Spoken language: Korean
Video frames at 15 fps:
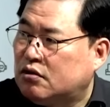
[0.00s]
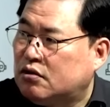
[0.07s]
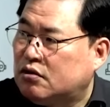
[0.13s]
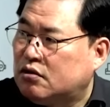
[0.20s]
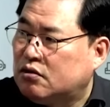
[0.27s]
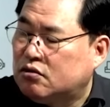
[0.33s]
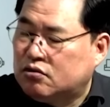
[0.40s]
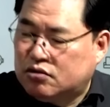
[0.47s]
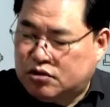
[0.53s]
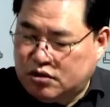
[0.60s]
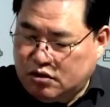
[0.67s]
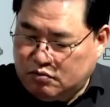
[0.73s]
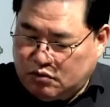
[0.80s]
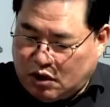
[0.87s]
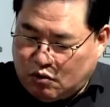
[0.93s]
보내고 이래.
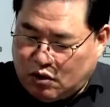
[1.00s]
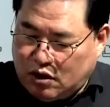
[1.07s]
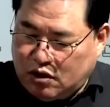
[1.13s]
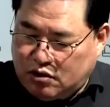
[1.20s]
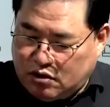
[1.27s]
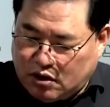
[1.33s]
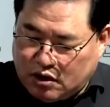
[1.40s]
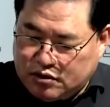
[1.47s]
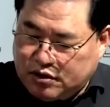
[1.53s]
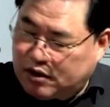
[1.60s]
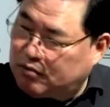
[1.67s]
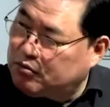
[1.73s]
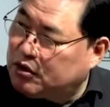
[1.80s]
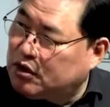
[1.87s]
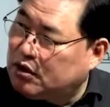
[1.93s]
지금 다 관에 들어갈
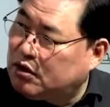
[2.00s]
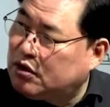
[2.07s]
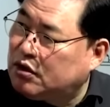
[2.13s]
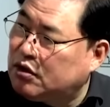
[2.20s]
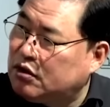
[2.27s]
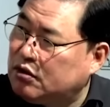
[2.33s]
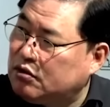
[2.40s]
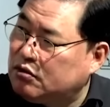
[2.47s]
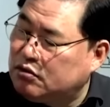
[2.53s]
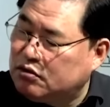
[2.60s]
사람들이 어,